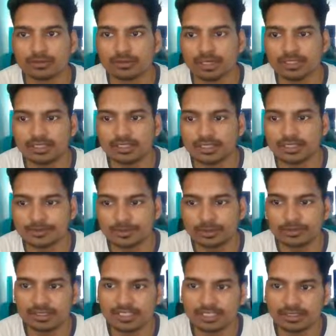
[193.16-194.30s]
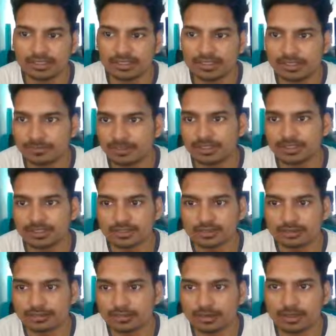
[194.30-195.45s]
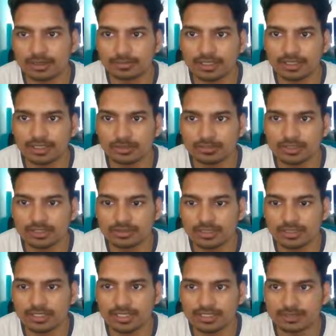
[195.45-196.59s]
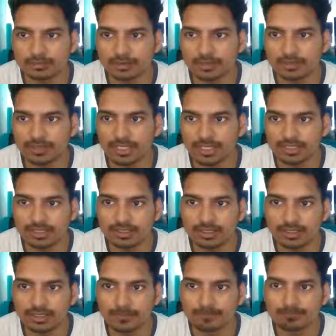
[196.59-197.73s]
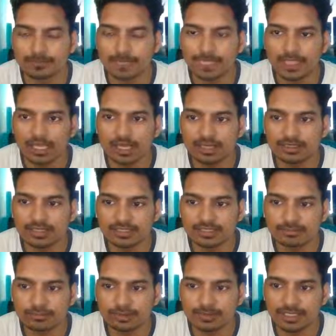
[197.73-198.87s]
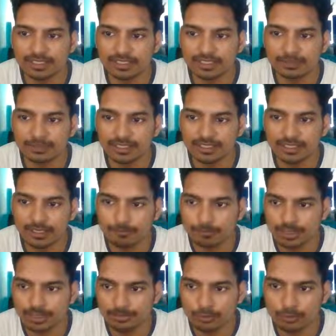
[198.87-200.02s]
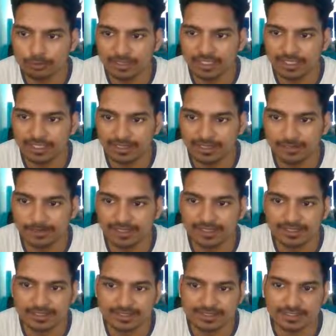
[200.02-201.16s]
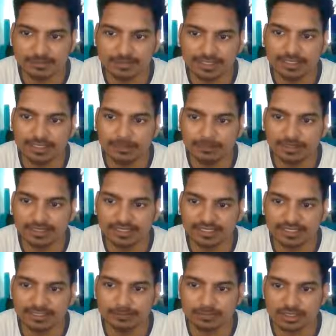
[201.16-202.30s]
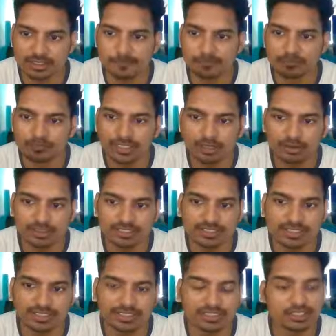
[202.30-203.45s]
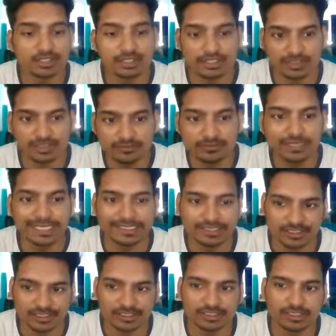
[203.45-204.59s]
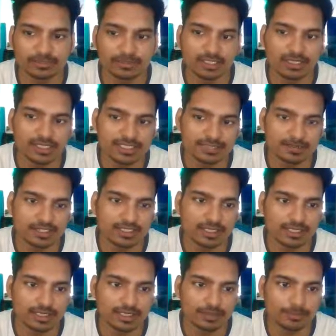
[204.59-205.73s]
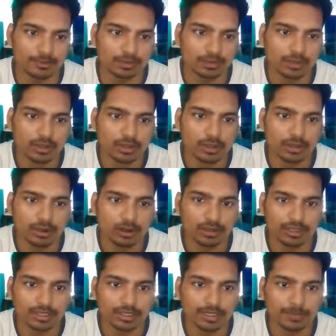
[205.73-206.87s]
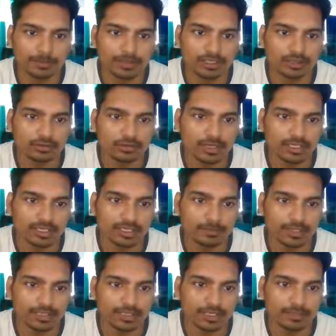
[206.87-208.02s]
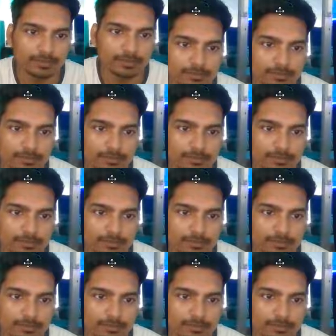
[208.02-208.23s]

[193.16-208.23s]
तो आइए डैशबोर्ड में चलते हैं यहाँ पे देख सकते हो हमने अपना जो है डैशबोर्ड में आ जाना है एंड डैशबोर्ड में आने के बाद यहाँ पे आपको मिलेगा एपीरियंस के बाद यहाँ पे थीम्स और इसके नीचे थीम फाइल एडिटर मिलेगा इस पर जाना है आपको और यहाँ पे देखो आने के बाद यहाँ